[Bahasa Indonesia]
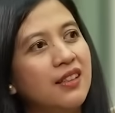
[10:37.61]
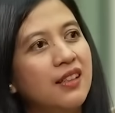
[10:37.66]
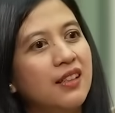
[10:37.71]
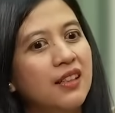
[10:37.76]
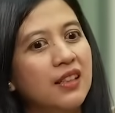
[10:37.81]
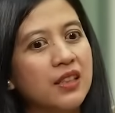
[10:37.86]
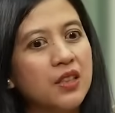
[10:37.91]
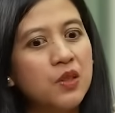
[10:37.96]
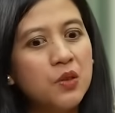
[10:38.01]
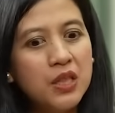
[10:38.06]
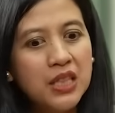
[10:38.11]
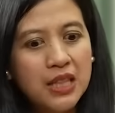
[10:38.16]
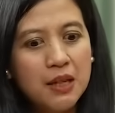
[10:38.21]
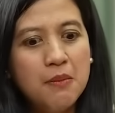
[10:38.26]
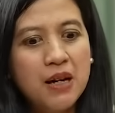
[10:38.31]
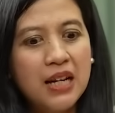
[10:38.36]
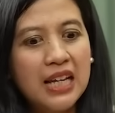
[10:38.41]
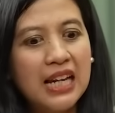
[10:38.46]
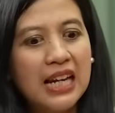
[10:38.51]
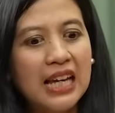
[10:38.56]
atau kita
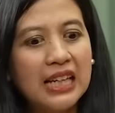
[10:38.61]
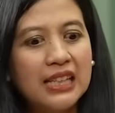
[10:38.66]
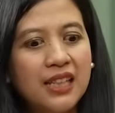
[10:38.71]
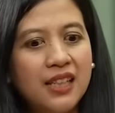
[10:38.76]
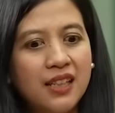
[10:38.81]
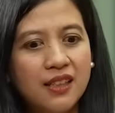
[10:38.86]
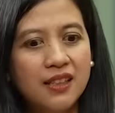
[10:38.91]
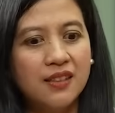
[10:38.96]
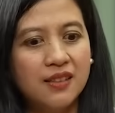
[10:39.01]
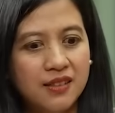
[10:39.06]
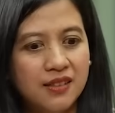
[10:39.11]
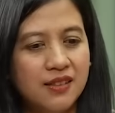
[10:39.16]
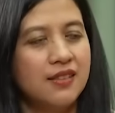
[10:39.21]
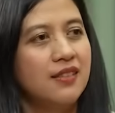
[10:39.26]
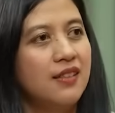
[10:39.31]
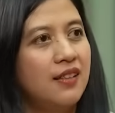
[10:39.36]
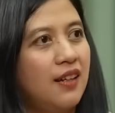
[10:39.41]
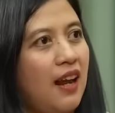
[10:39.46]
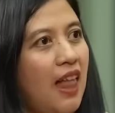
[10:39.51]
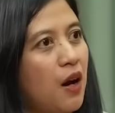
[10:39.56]
balik lagi ke
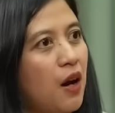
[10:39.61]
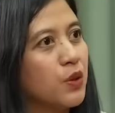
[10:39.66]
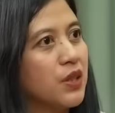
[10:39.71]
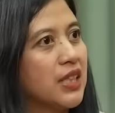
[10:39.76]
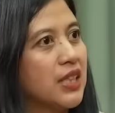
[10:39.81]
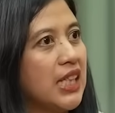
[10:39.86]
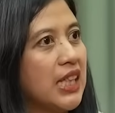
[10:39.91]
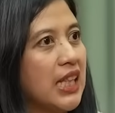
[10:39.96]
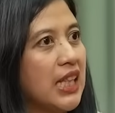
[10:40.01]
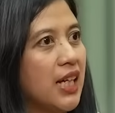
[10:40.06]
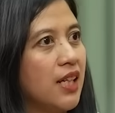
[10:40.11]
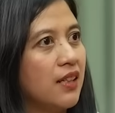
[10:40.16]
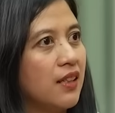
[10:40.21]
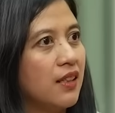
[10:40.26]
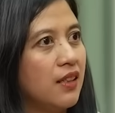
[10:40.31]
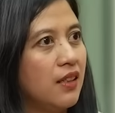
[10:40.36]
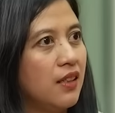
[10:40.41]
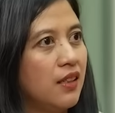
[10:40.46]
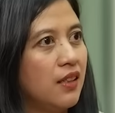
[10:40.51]
laut kita,